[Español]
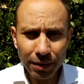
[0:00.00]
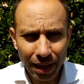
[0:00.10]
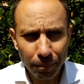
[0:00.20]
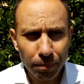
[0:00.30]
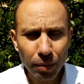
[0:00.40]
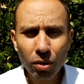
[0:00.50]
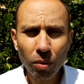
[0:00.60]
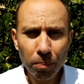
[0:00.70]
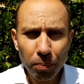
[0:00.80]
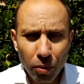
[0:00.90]

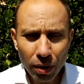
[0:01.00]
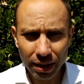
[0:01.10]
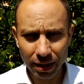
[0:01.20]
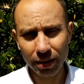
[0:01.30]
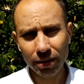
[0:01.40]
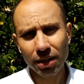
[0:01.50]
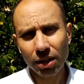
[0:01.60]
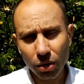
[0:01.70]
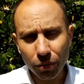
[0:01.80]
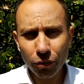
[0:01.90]
tampoco puede
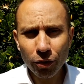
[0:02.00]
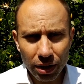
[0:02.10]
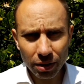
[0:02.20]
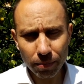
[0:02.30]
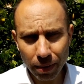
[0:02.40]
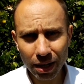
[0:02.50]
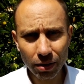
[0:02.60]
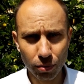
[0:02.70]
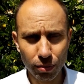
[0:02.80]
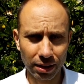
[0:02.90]

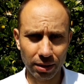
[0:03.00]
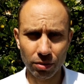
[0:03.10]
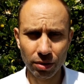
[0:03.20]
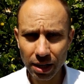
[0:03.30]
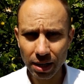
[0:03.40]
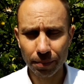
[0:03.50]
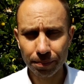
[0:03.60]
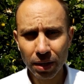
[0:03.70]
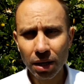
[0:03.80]
confirmar una teoría.